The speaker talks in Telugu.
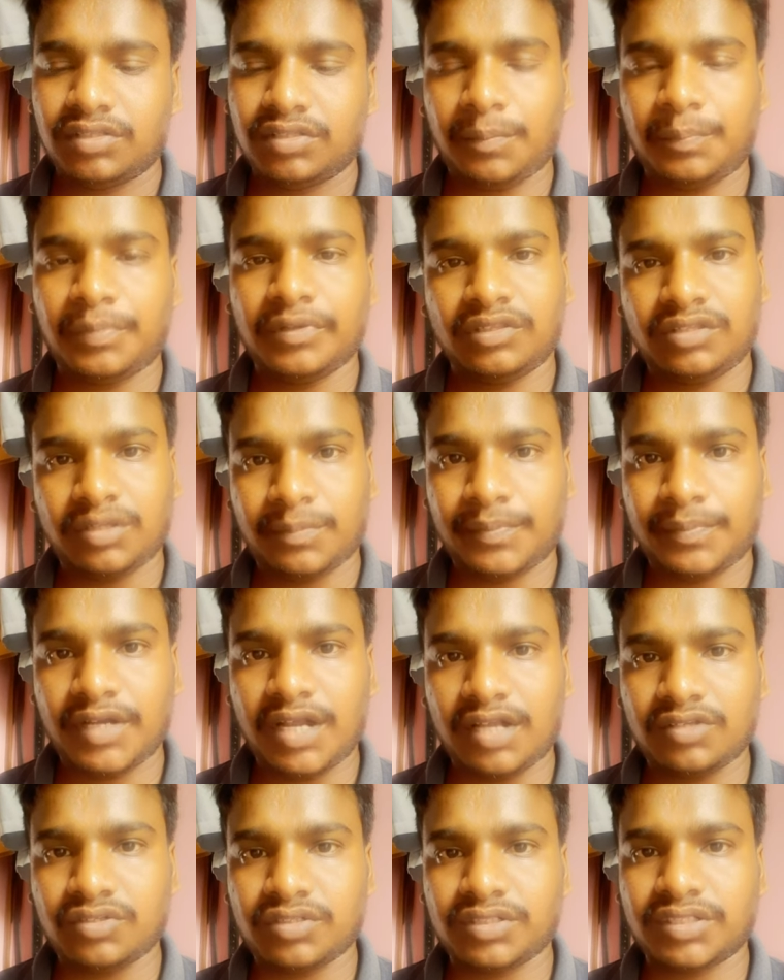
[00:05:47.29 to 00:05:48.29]
తప్పుని
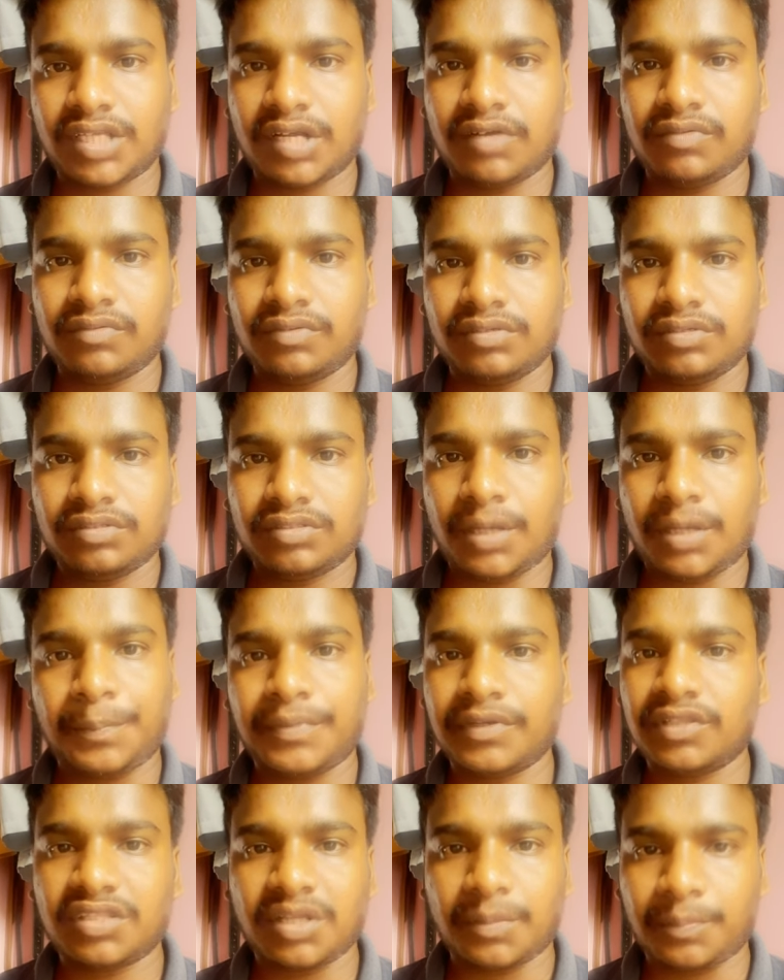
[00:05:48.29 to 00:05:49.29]
తప్పుగా చూస్తావు
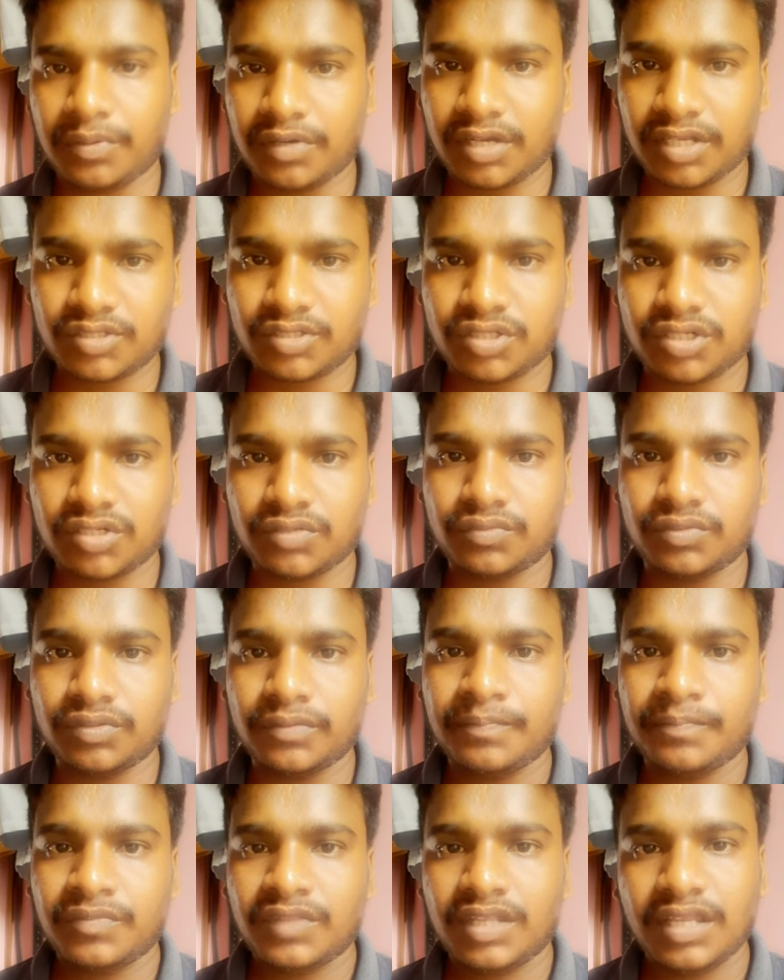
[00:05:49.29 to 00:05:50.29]
తప్పుని తప్పుగా చూడవు
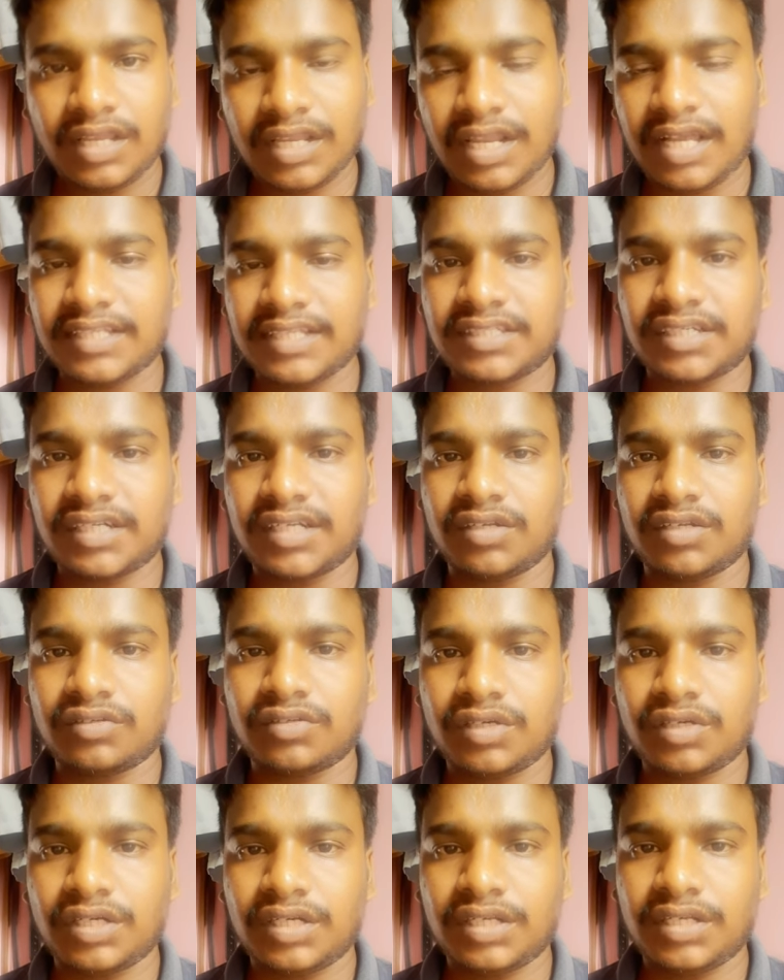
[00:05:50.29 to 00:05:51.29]
ఇలా ఇచ్చాడు
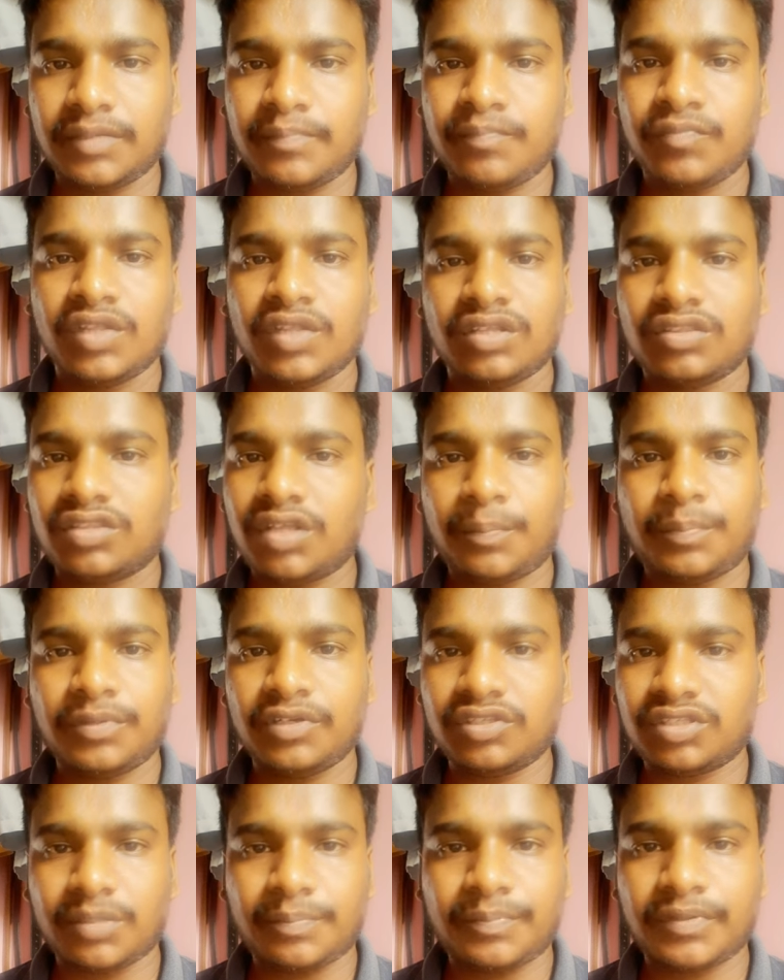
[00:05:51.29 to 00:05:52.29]
అనుకోండి
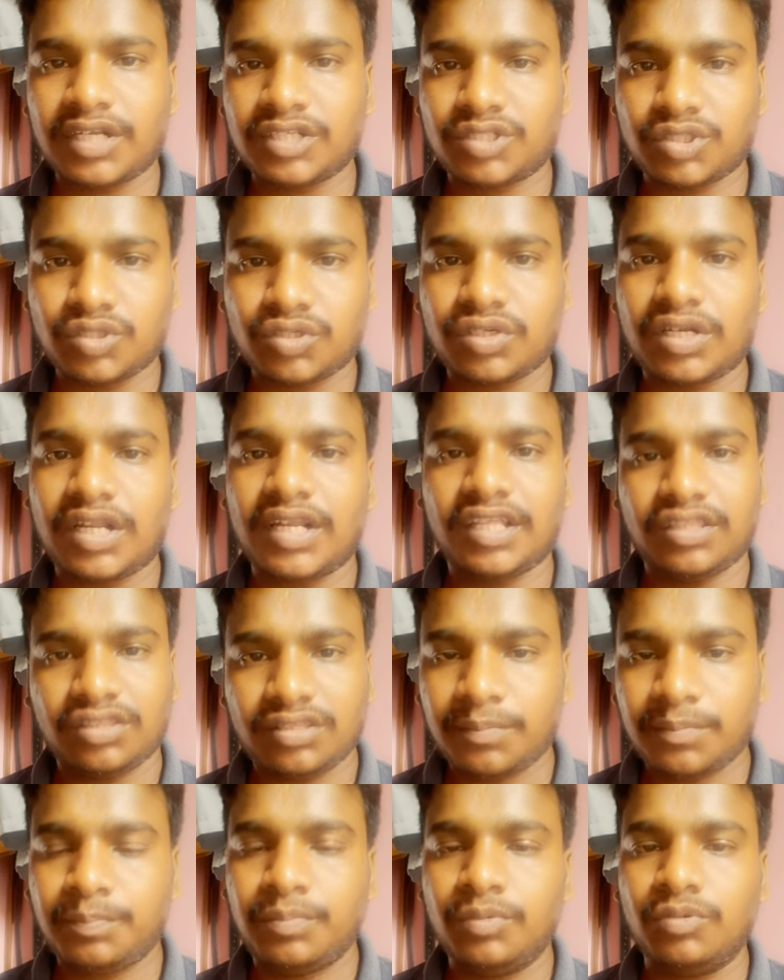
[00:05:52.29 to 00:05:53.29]
తప్పుని తప్పుగా చూడడం అనేది
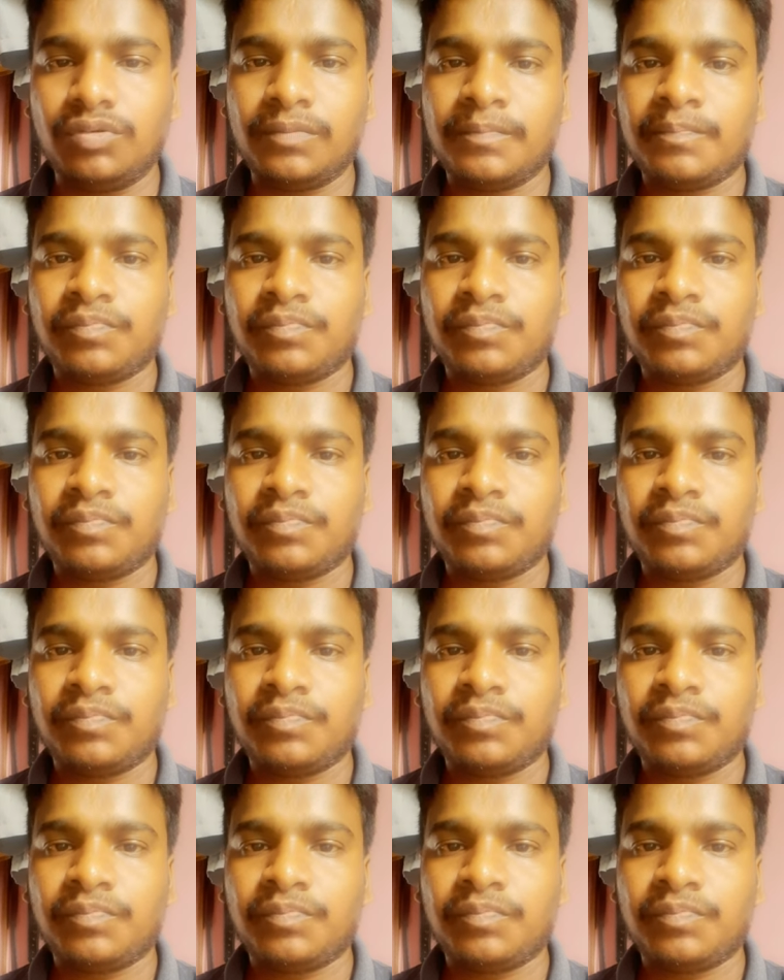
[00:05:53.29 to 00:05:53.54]
తప్పు